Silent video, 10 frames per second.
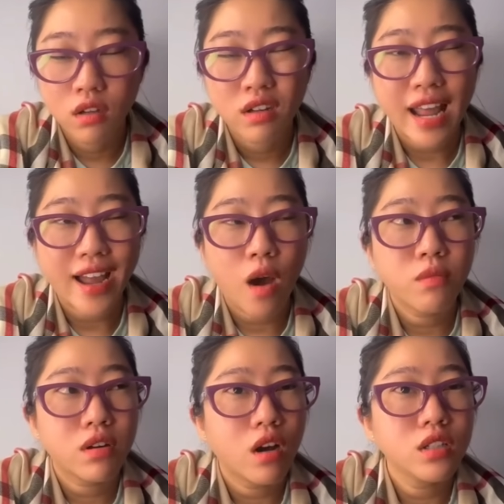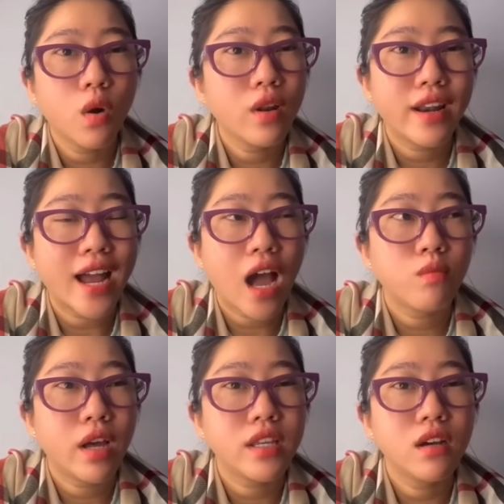đàn ông đối với tôi là đàn
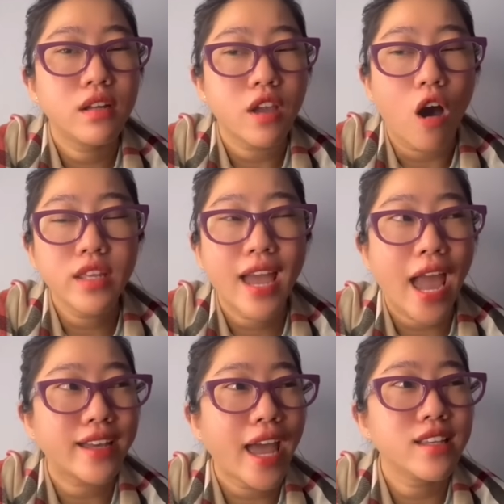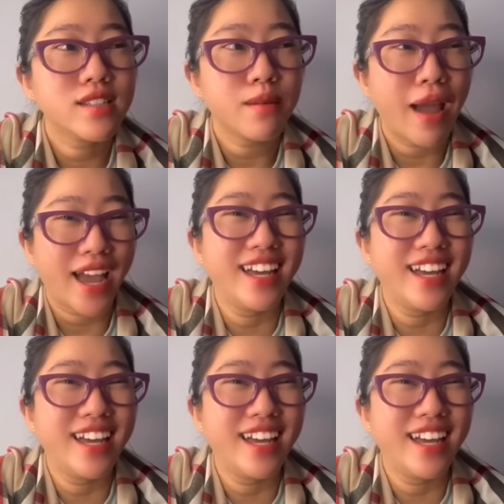ông là như là nhỏ như hạt cát trên sa mạc